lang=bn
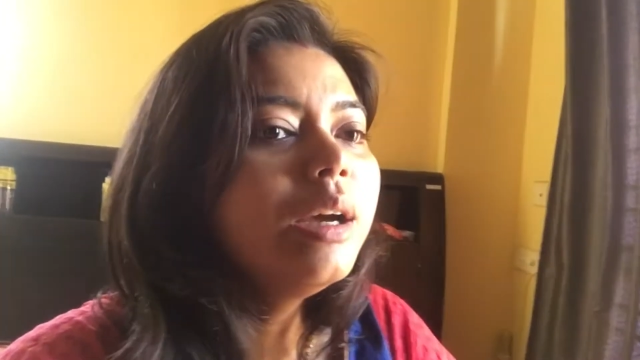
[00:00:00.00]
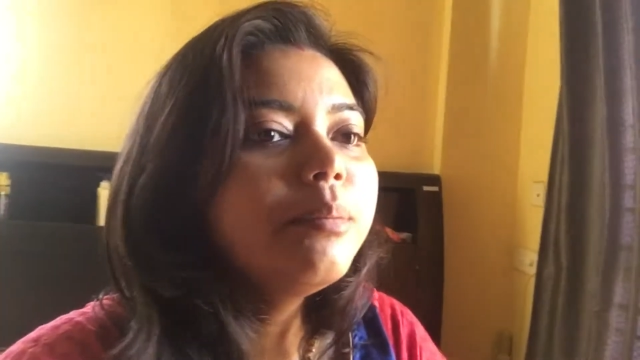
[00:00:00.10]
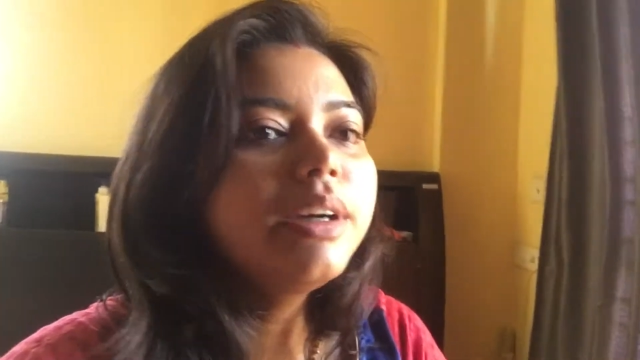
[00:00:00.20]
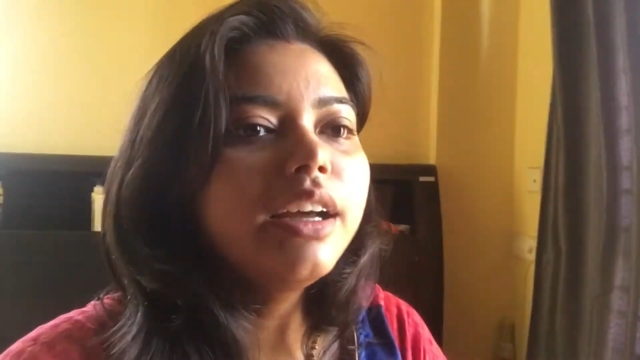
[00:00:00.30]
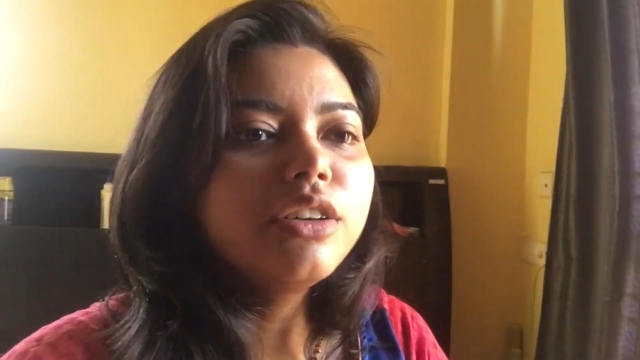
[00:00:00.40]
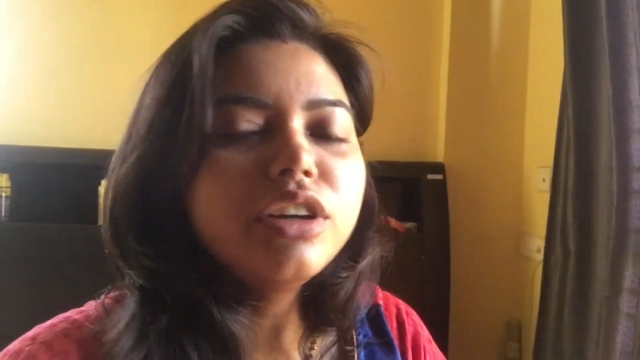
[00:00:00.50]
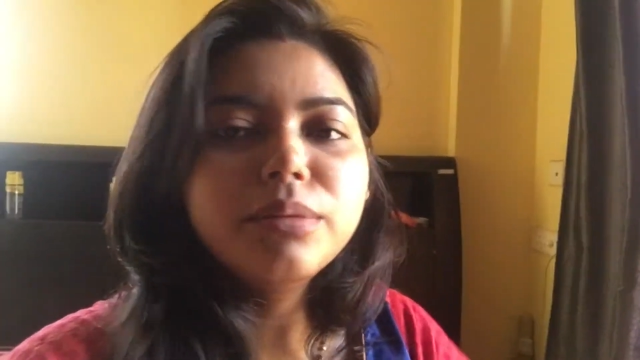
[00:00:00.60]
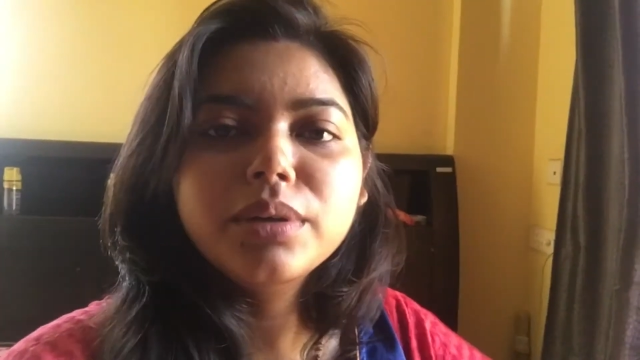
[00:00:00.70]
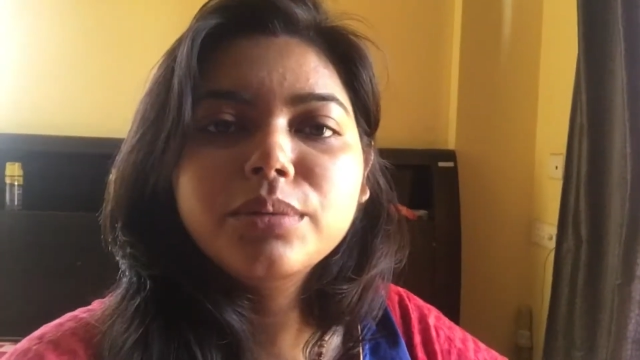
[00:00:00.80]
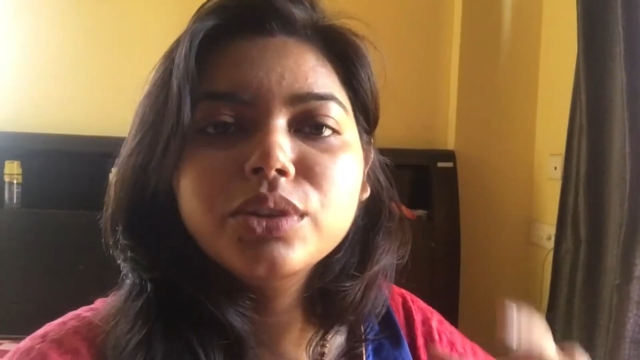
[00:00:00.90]
বাট এখন
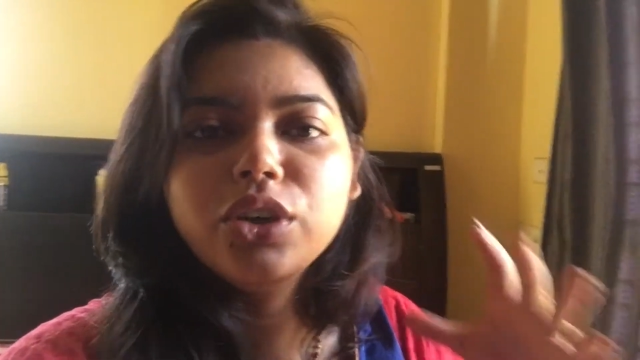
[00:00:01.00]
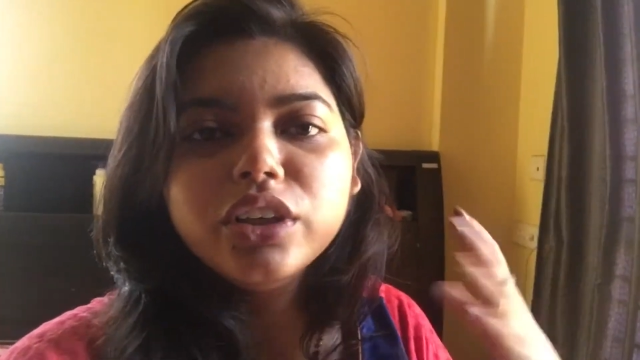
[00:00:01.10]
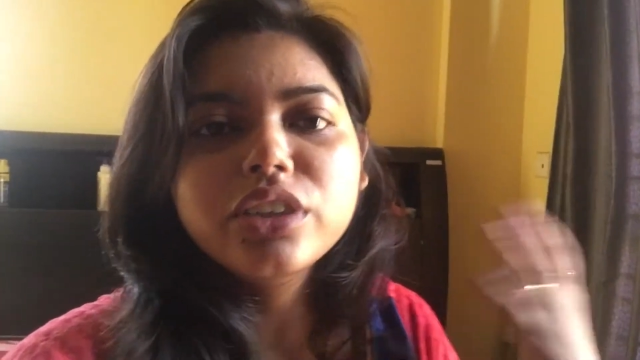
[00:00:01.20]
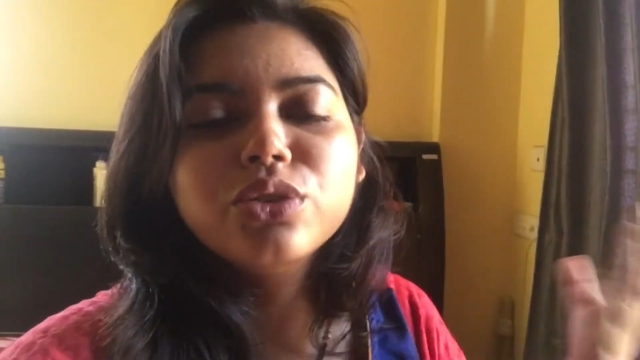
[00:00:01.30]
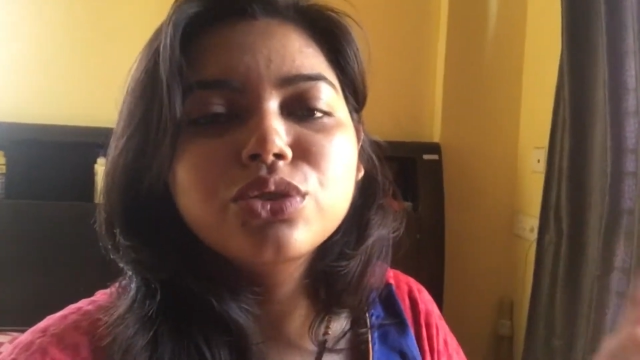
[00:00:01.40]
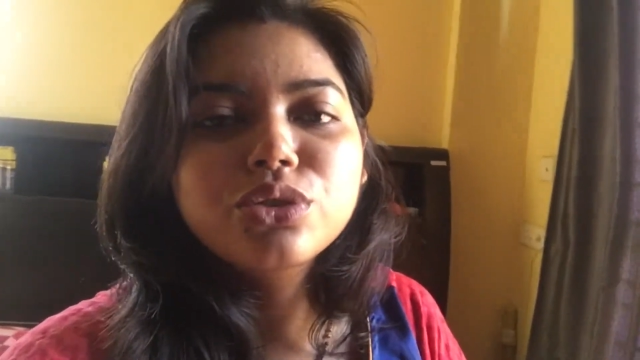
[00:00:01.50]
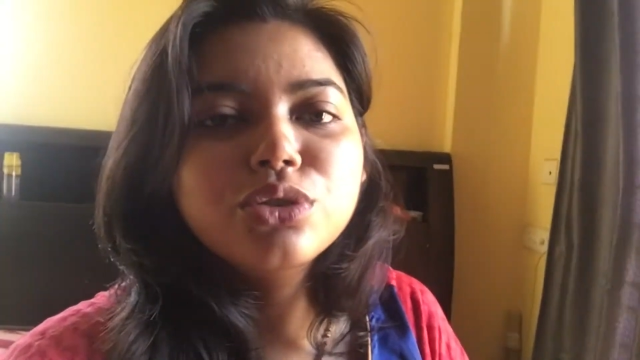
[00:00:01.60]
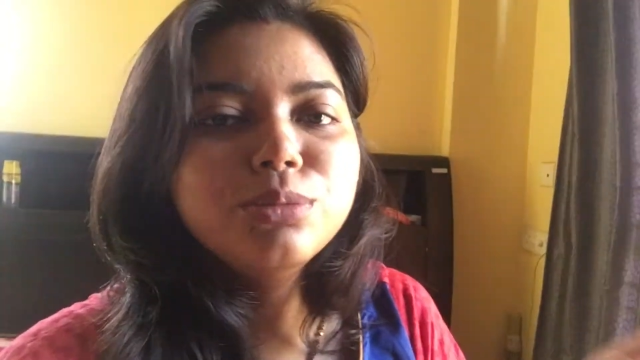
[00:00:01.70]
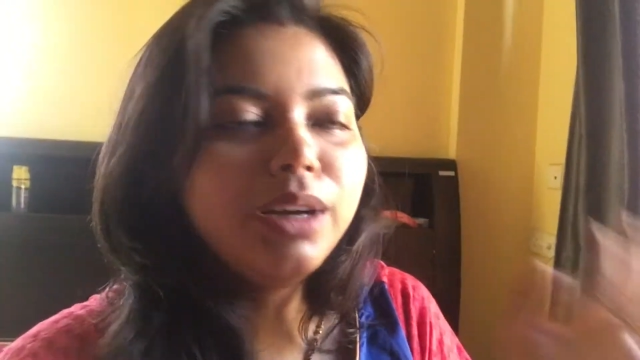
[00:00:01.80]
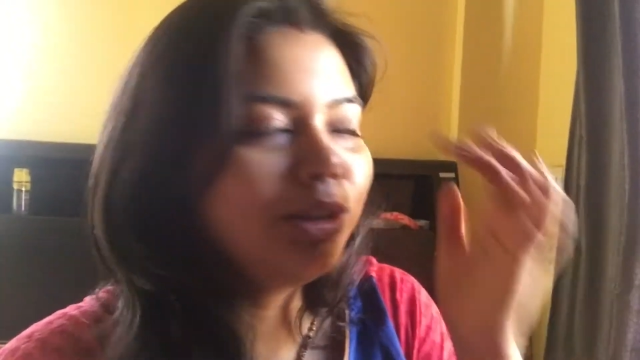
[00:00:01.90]
আমার মধ্যে অনেক নতুন
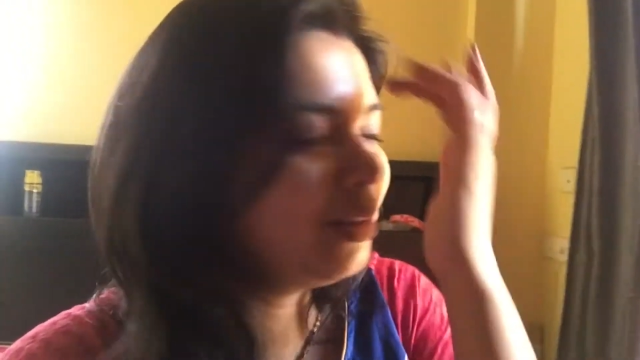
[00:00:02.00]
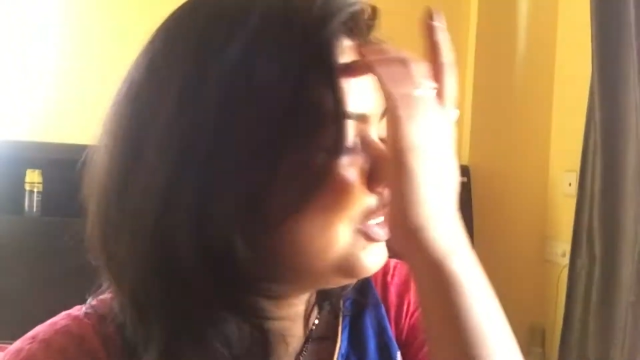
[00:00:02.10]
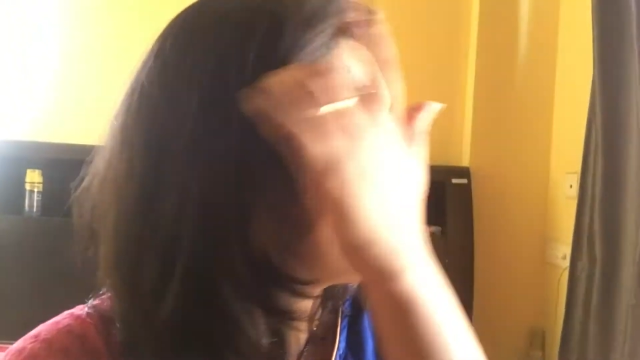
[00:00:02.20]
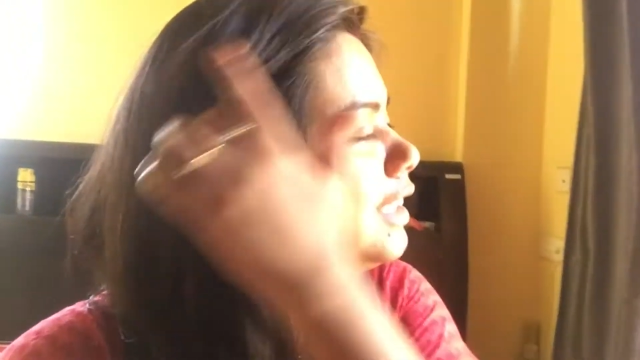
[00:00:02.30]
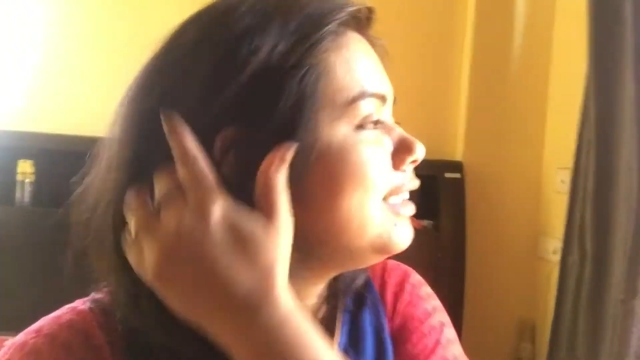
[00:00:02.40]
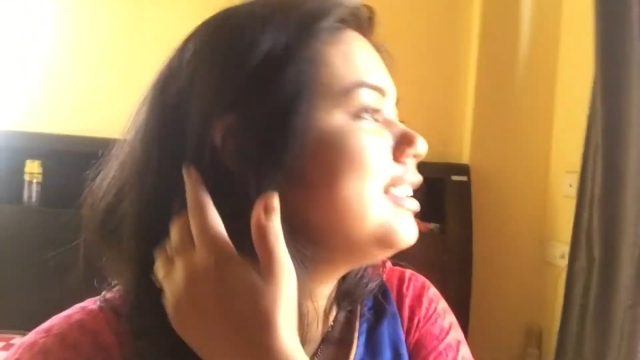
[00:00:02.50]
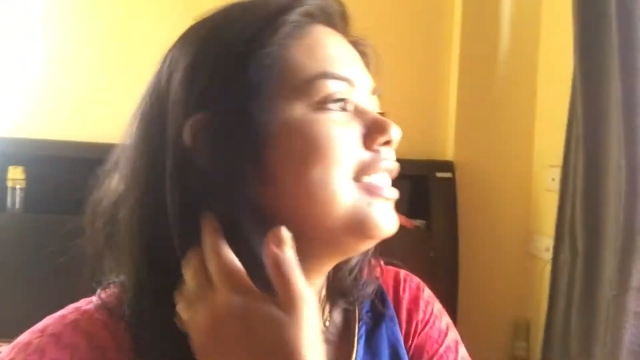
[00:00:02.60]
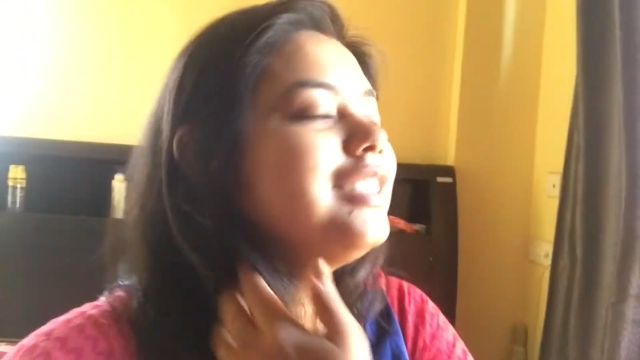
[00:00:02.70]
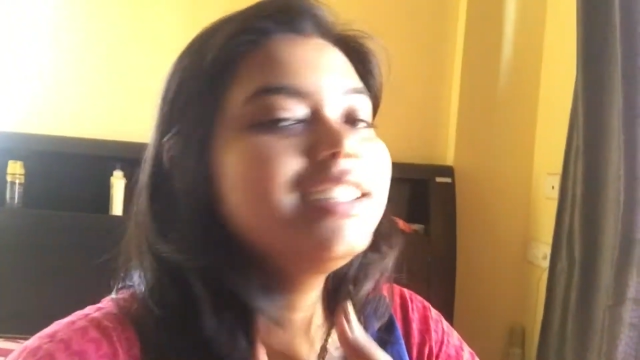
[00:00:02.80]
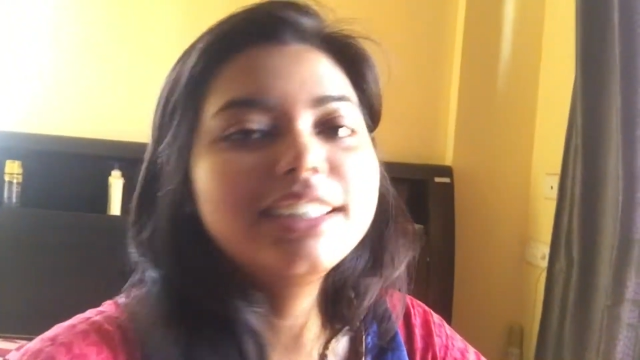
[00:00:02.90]
নতুন ভালো ভালো চেঞ্জ
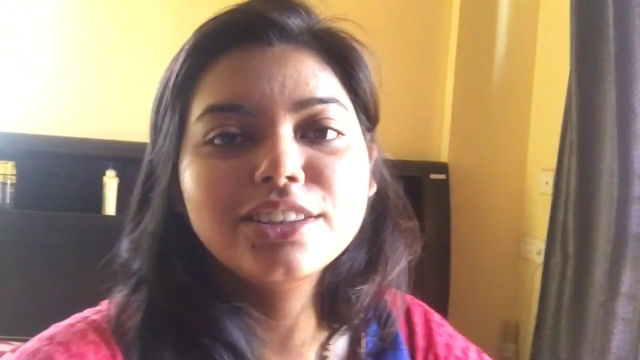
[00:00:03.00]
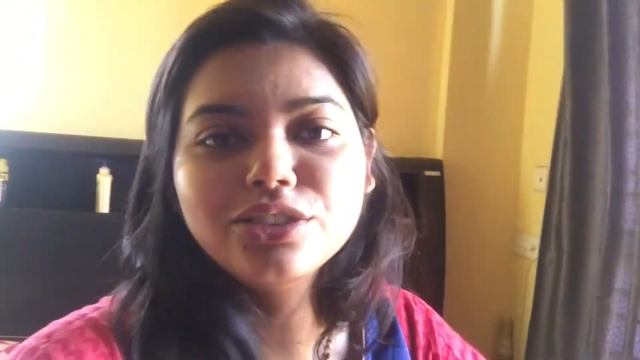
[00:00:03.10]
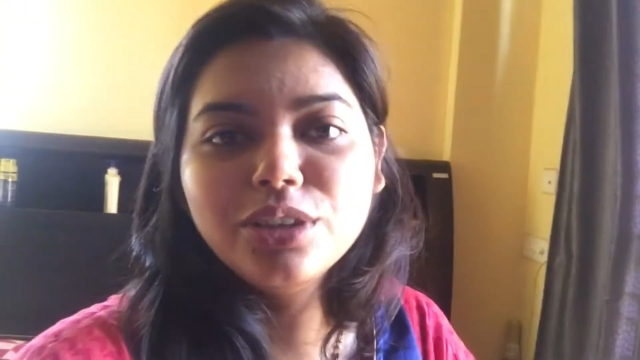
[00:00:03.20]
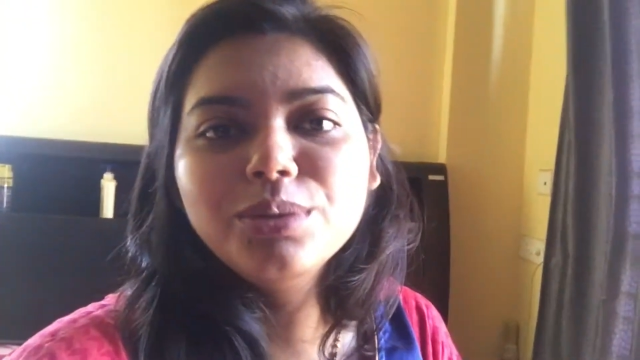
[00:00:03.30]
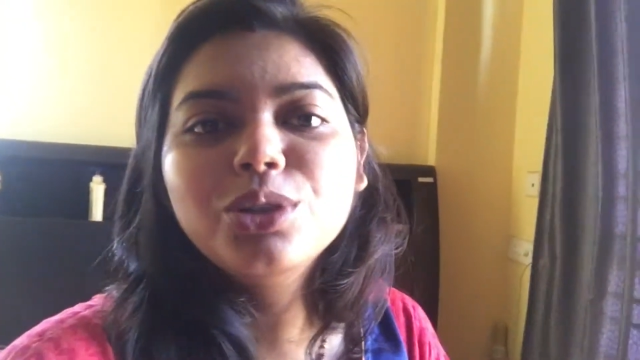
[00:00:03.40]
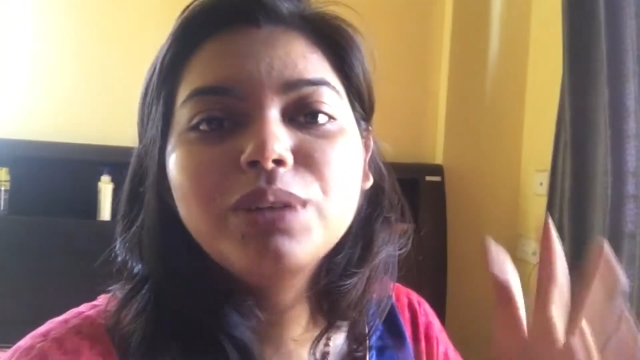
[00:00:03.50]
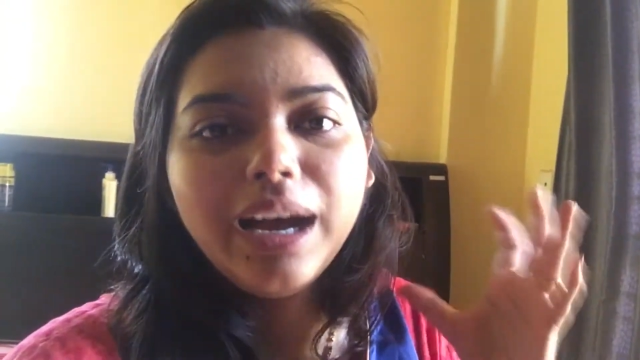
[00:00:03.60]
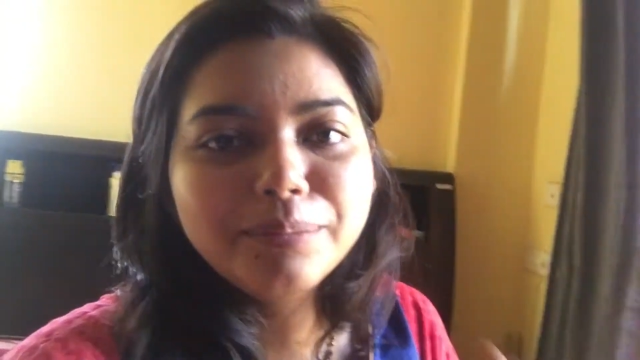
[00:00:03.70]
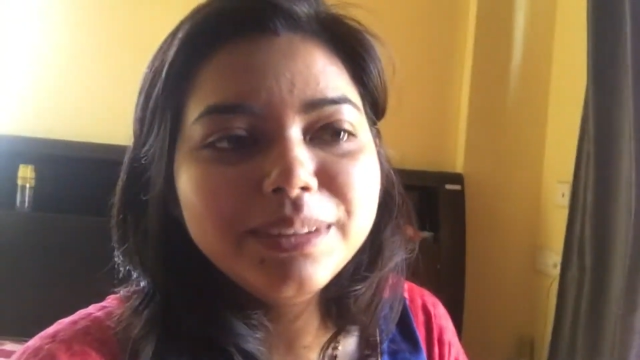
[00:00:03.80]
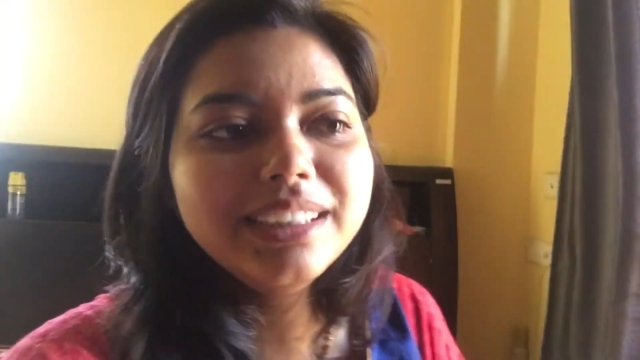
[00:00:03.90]
এসেছে যেটার জন্য আমি খুব
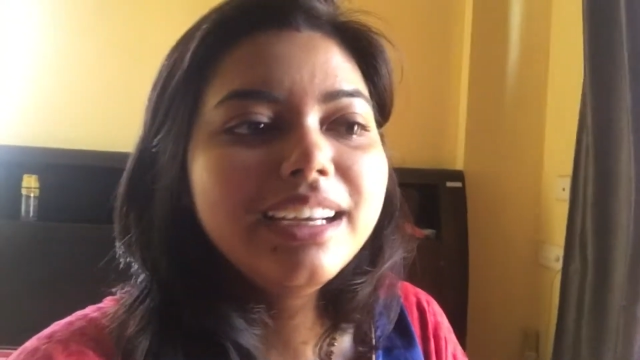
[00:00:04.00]
হ্যাপি